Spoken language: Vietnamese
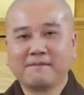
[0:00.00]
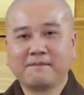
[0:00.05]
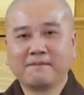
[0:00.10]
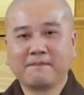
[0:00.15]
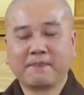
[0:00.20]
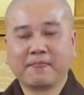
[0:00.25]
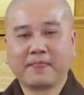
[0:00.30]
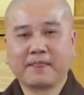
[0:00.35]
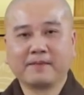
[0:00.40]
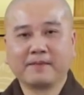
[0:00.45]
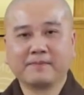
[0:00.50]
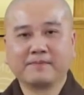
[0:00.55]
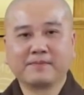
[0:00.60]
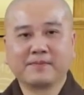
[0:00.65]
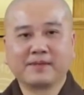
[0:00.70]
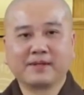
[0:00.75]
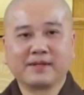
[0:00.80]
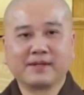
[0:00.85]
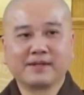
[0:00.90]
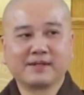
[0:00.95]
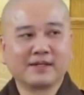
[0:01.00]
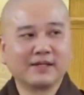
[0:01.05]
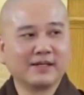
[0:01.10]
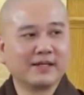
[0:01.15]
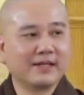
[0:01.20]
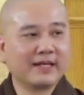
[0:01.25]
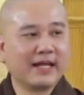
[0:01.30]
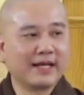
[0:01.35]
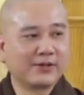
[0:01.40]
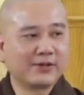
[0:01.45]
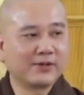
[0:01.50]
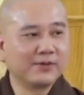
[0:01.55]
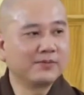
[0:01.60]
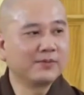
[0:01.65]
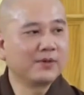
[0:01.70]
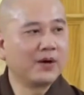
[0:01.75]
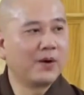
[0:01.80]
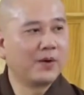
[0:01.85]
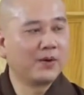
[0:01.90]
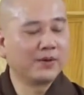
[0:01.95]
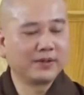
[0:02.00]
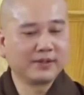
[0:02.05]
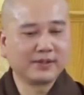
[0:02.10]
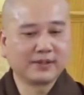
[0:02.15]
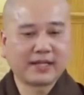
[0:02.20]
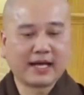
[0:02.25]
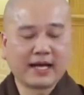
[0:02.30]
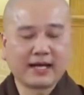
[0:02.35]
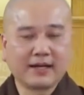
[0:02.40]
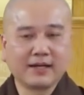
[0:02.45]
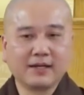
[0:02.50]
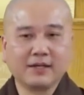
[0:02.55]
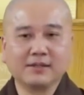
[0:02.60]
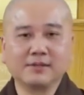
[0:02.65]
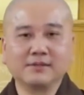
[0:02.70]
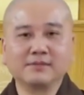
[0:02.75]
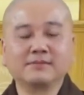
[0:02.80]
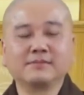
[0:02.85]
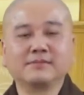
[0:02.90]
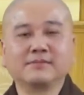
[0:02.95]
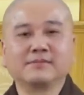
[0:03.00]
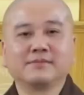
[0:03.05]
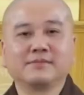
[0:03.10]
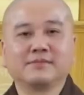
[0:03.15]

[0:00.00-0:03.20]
Ừ. Cho nên đại chúng ngồi thẳng lưng,